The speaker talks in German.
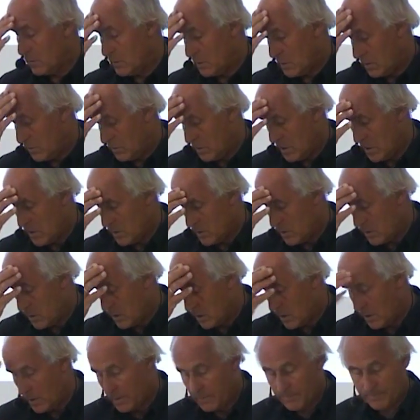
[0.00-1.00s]
na, wie heißt der,
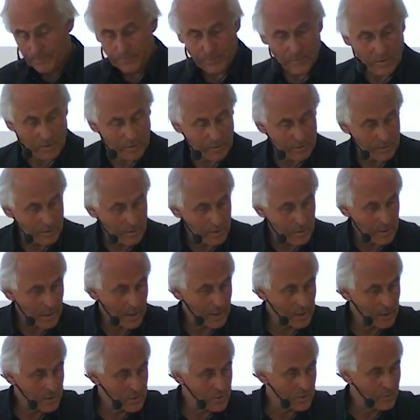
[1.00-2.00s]
der, der
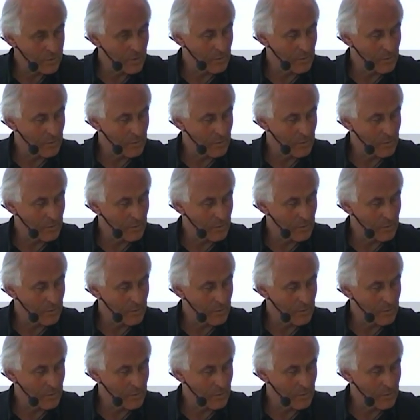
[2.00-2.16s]
englische